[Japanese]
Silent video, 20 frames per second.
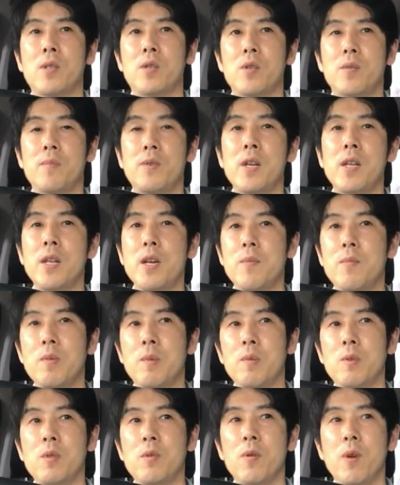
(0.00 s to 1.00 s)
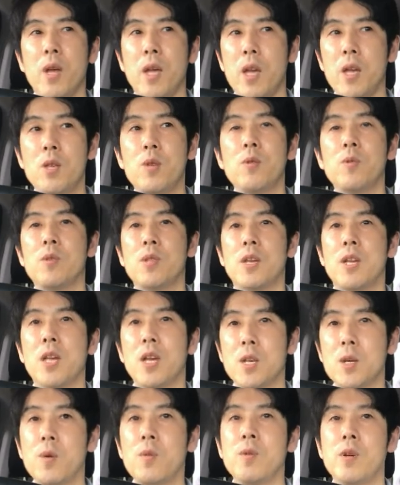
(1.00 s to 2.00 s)
その見えない部分の影響って
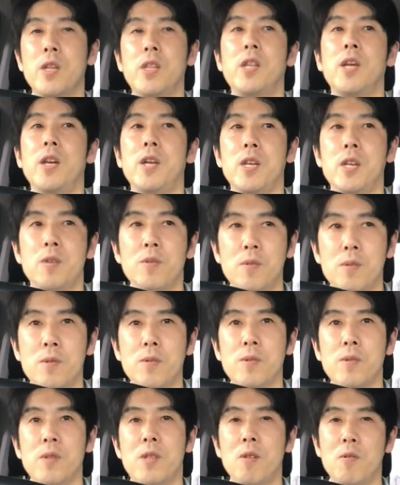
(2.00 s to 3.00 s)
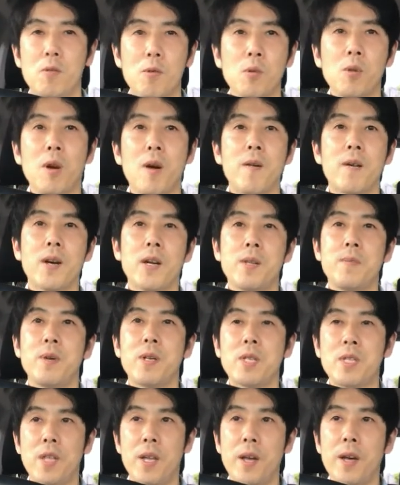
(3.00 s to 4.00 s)
結構受けているっていうことが分かり
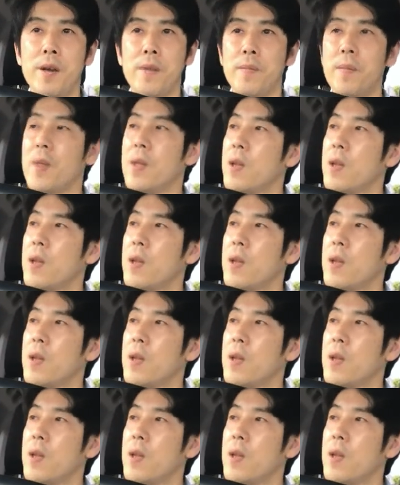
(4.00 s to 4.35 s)
まして、